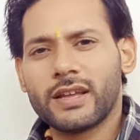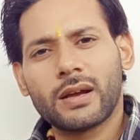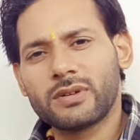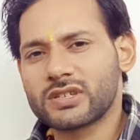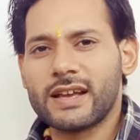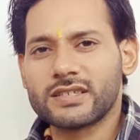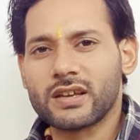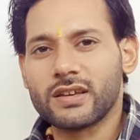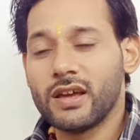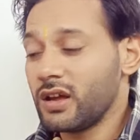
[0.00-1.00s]
ठीक है बस
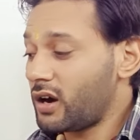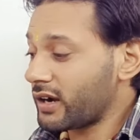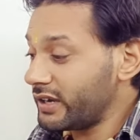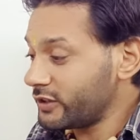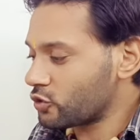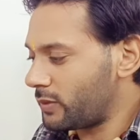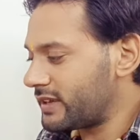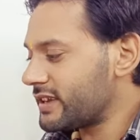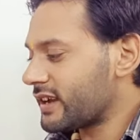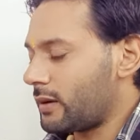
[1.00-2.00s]
ऐसे ही अगली
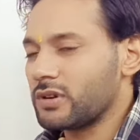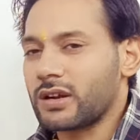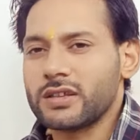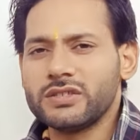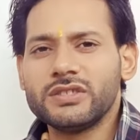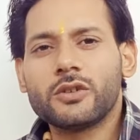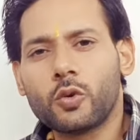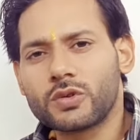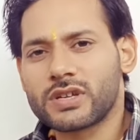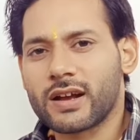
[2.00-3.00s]
सुबह ये काम कर दीजिए
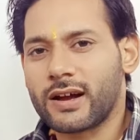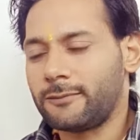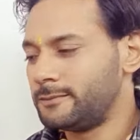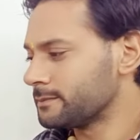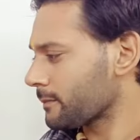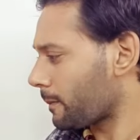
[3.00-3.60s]
कौन सा काम